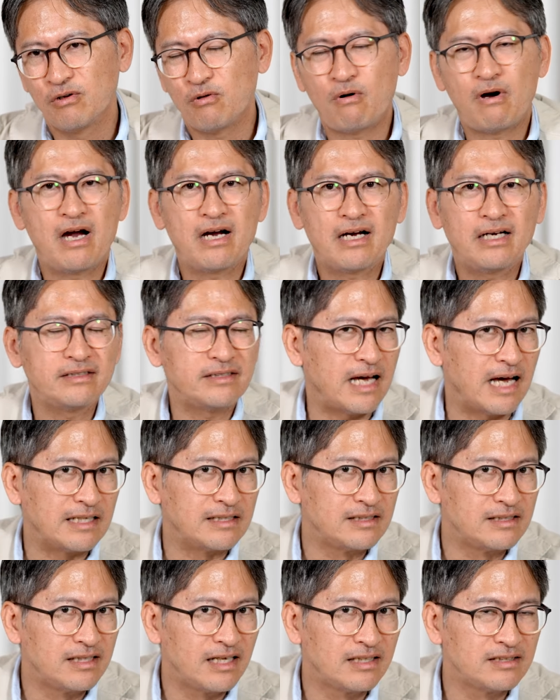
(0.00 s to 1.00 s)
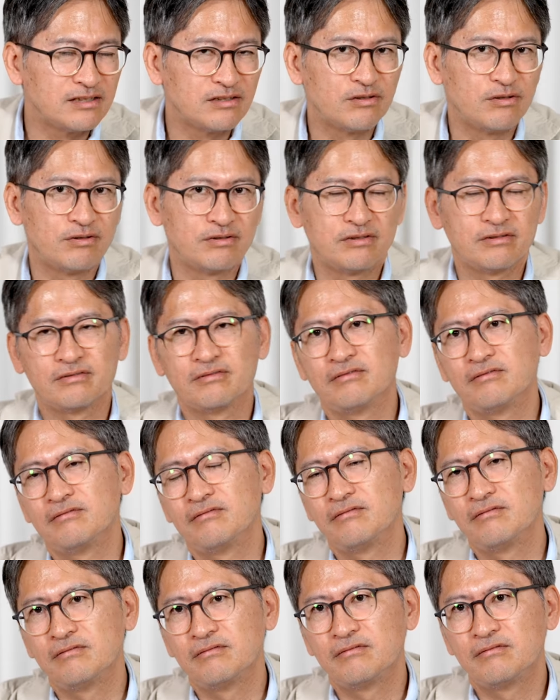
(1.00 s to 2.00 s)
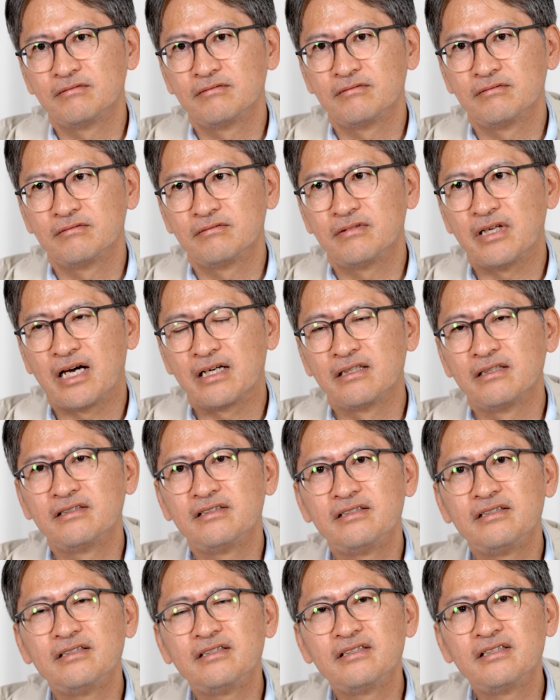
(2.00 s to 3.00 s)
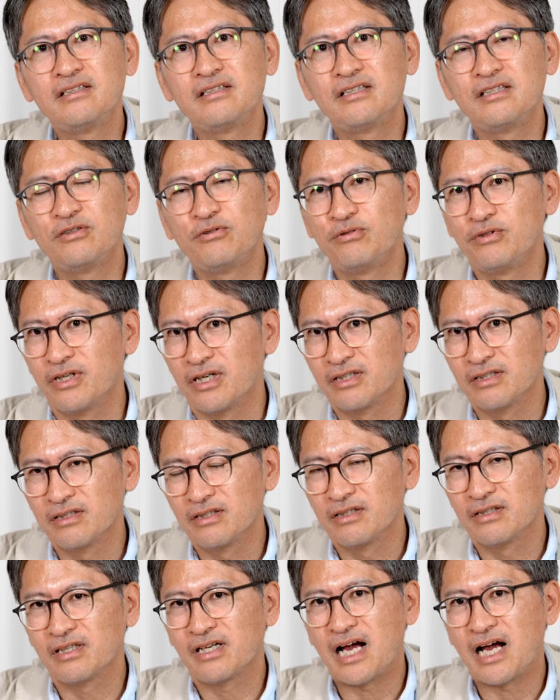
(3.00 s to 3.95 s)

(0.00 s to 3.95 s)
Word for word: 화가 난다는 거는 나를 지키기 위한